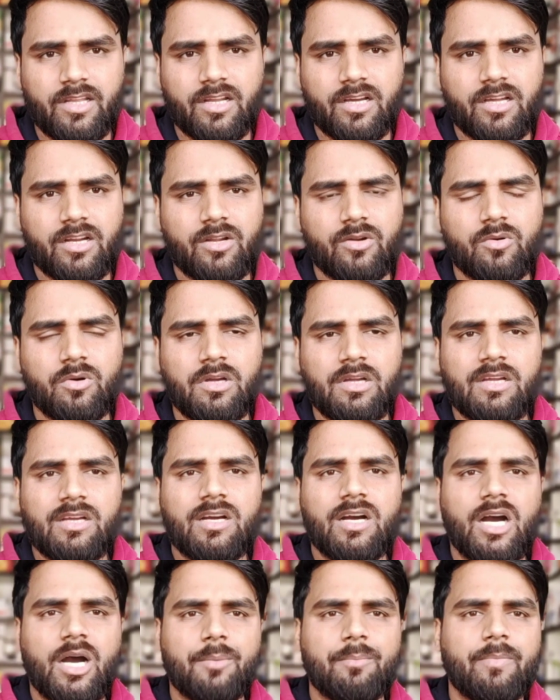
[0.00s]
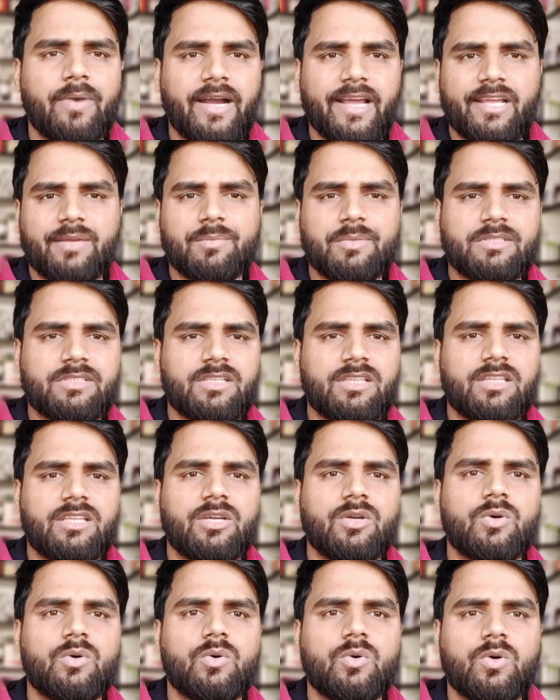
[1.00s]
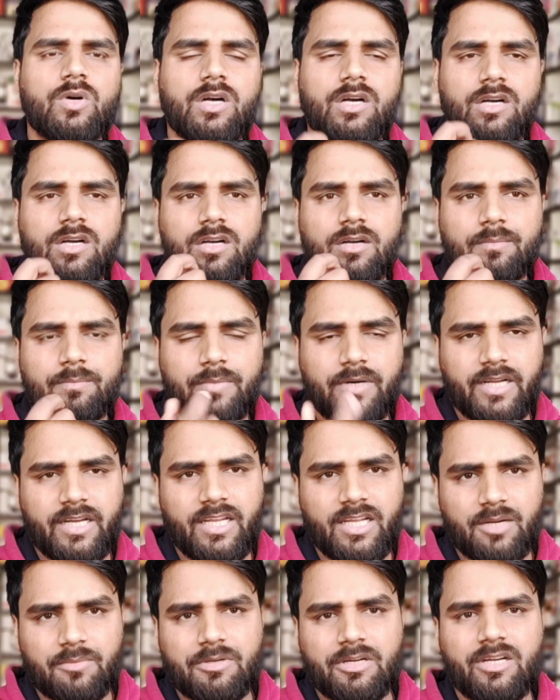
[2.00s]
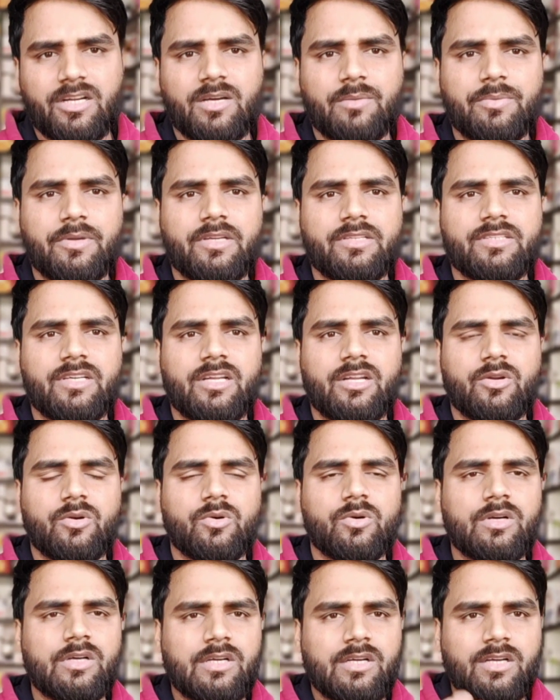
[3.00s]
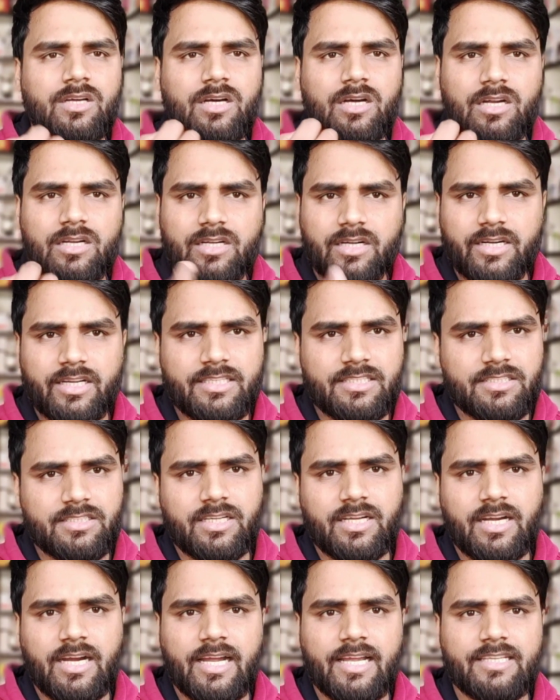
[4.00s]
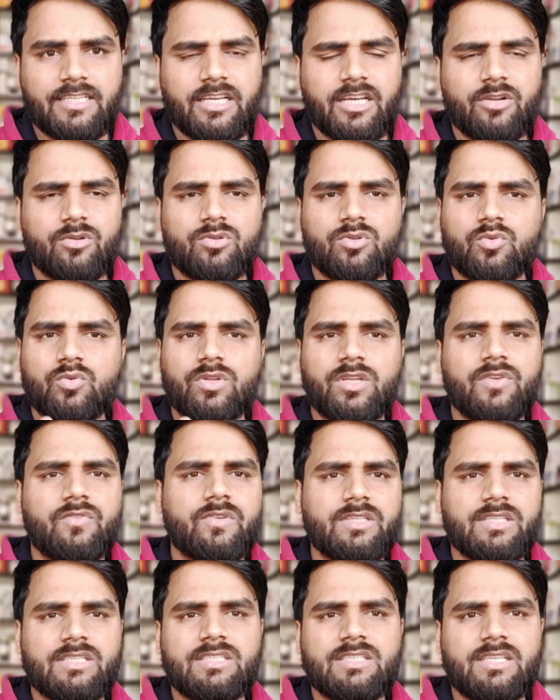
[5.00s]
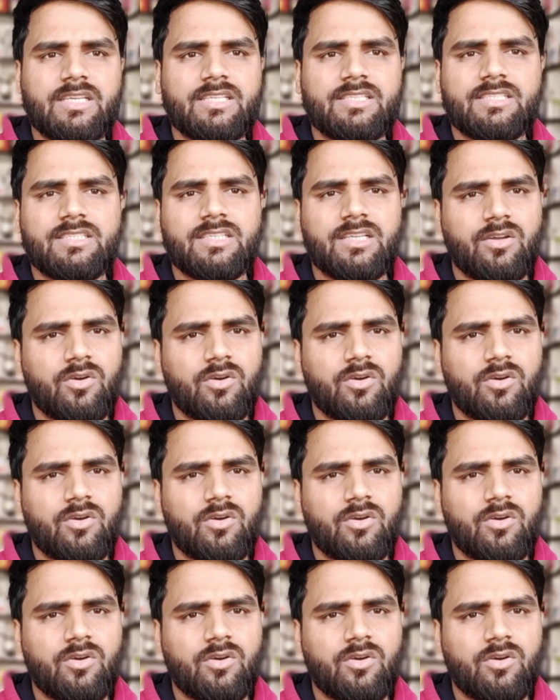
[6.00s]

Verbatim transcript: रख रहे हो आप बाइक में चलते हो पानी आप ठंडा पिए जा रहे हो ठंडी चीज़ें खाई जा रहे हो तो उनकी वजह से ये चीज़ें